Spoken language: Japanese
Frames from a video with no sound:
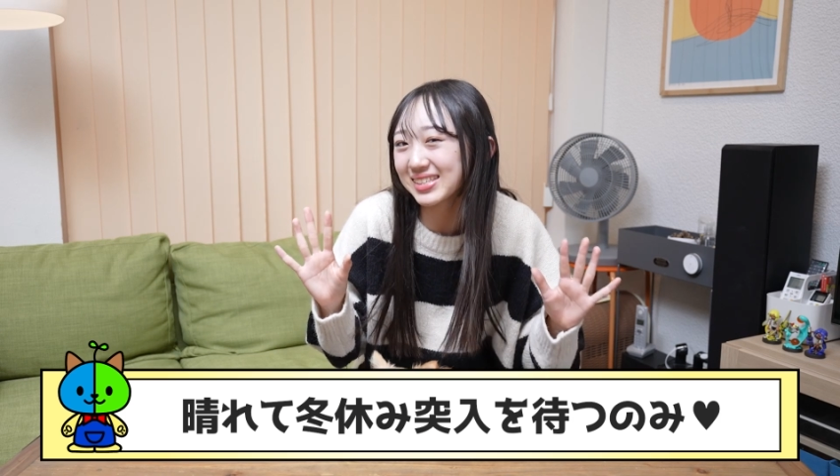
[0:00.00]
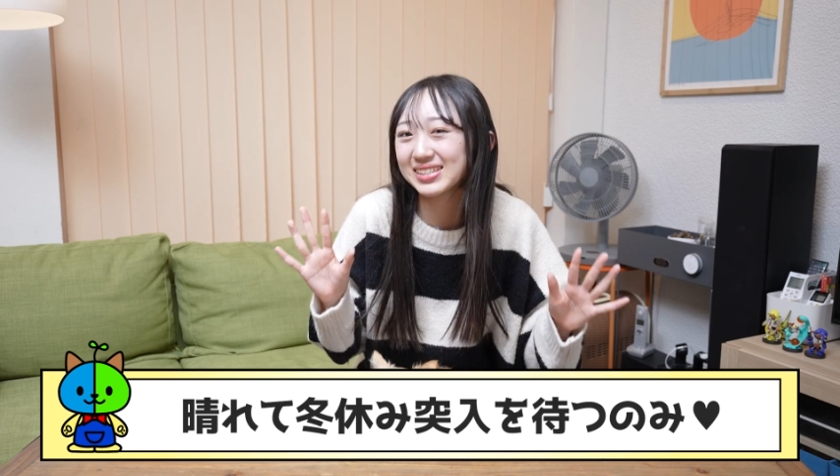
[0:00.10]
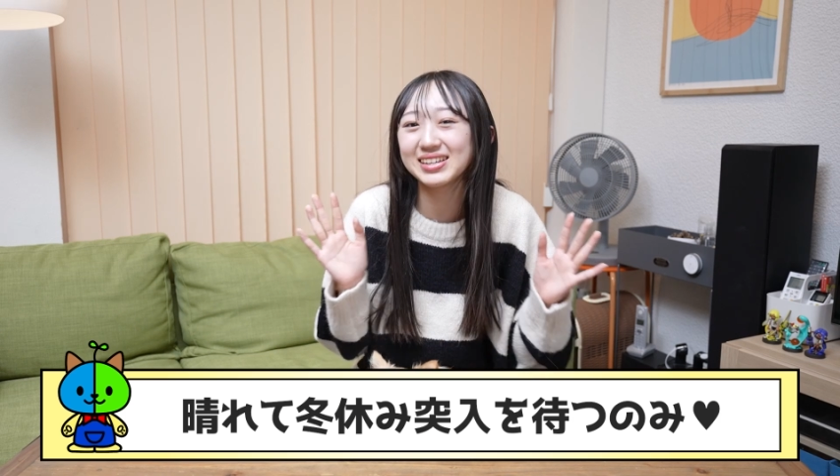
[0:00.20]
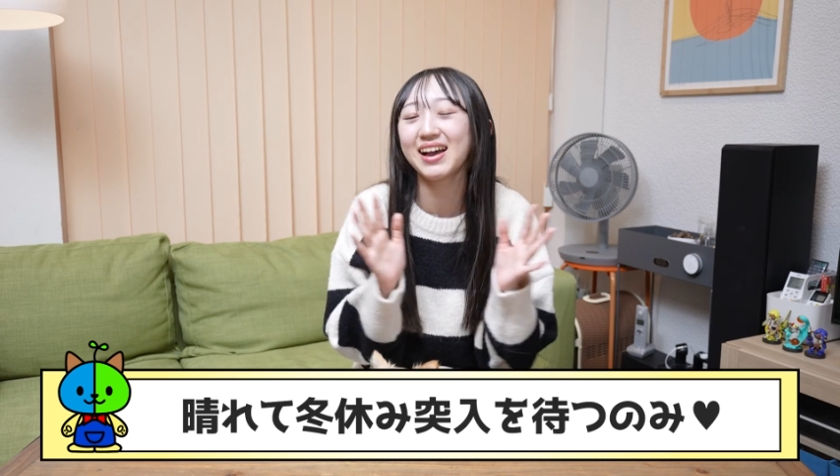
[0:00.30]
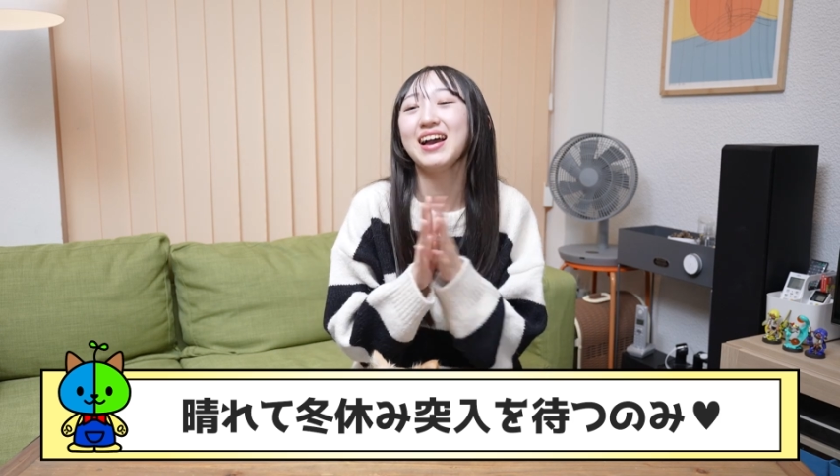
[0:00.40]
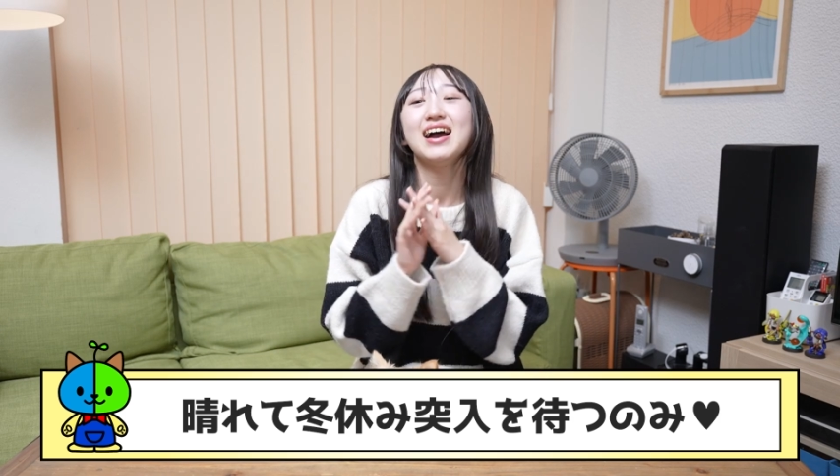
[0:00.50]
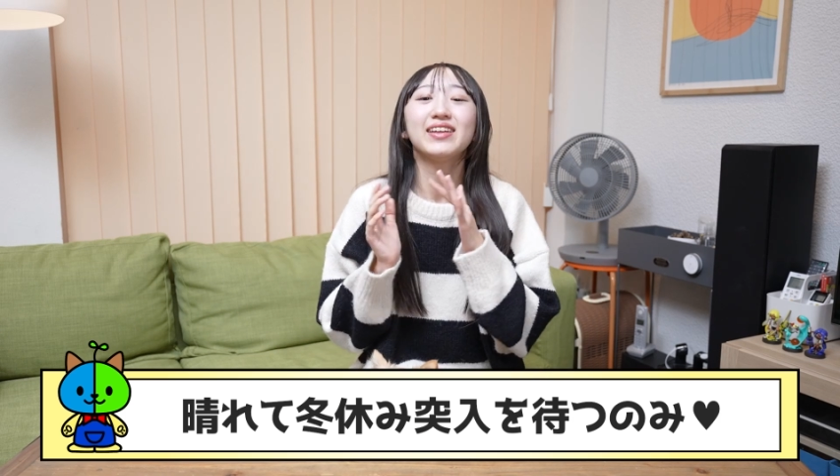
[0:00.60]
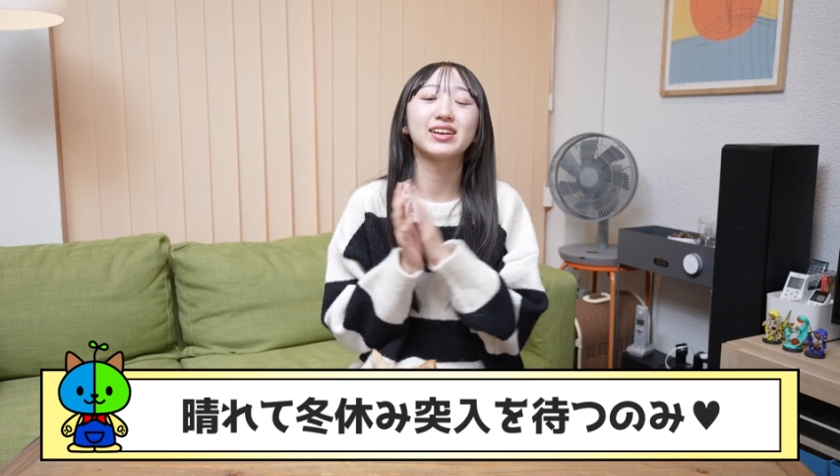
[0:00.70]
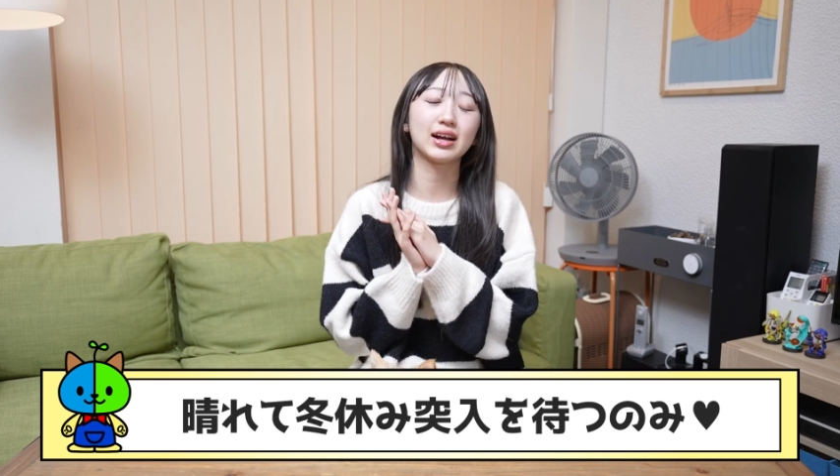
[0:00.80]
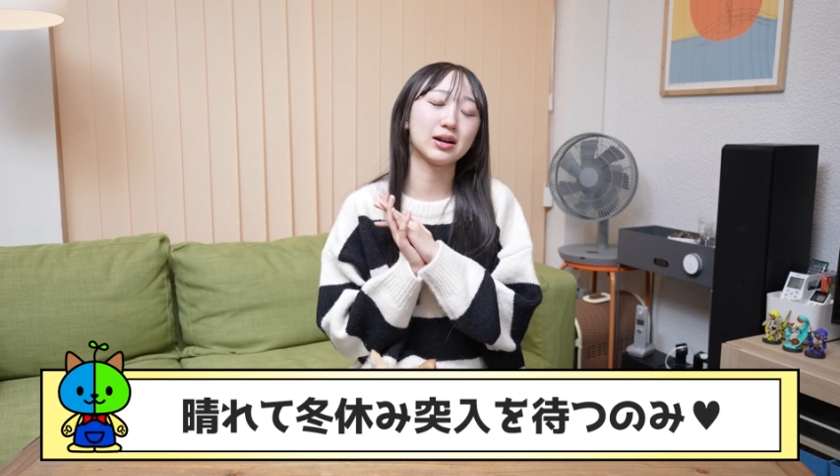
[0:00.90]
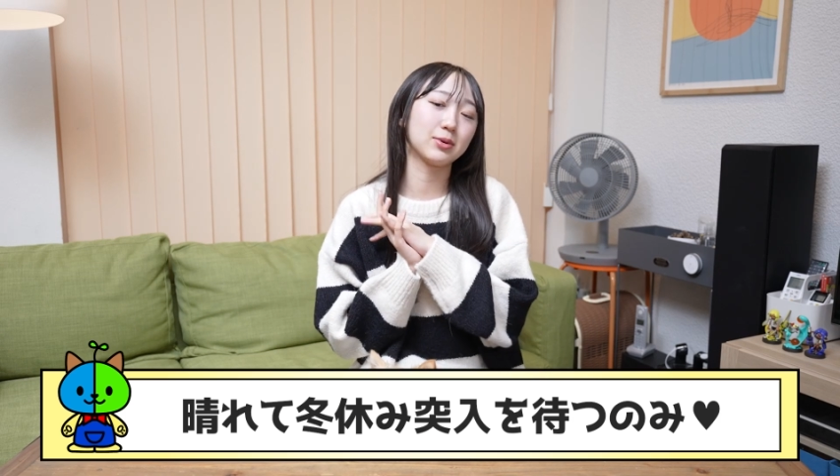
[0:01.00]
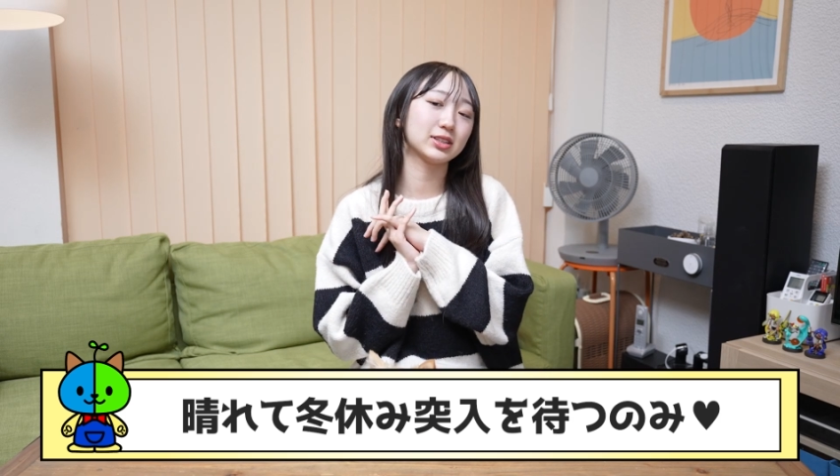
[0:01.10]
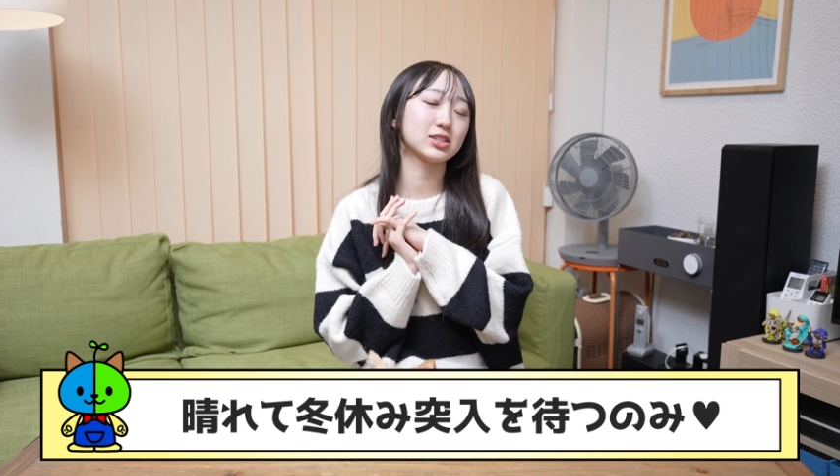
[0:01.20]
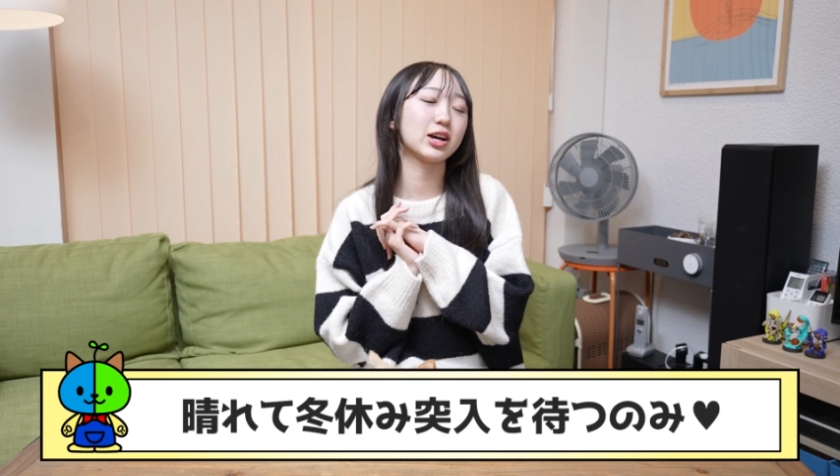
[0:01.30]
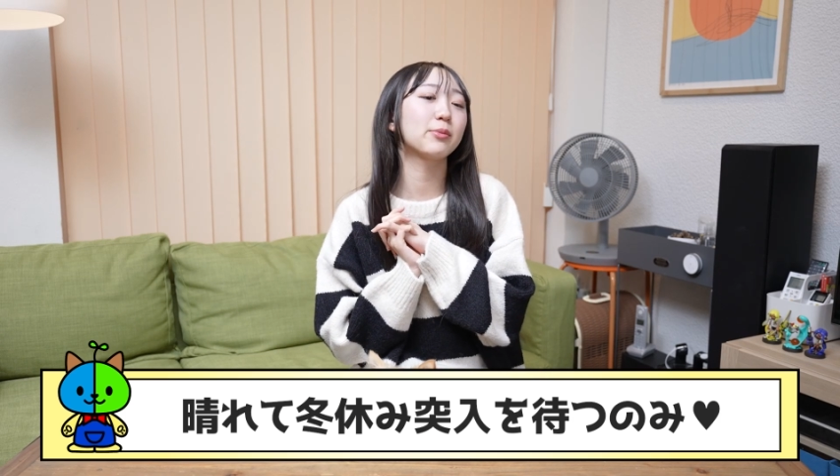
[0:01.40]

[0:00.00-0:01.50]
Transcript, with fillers: だから私は